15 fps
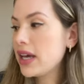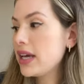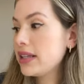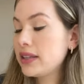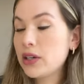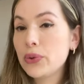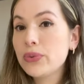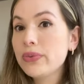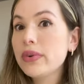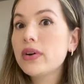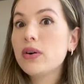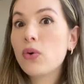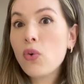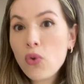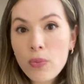Então,
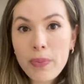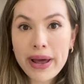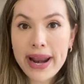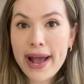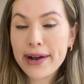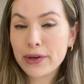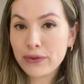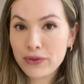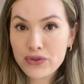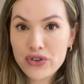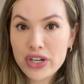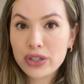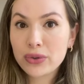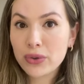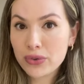um parágrafo de
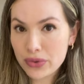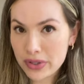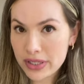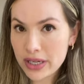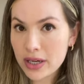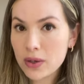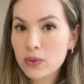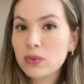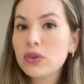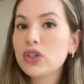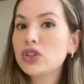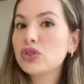introdução,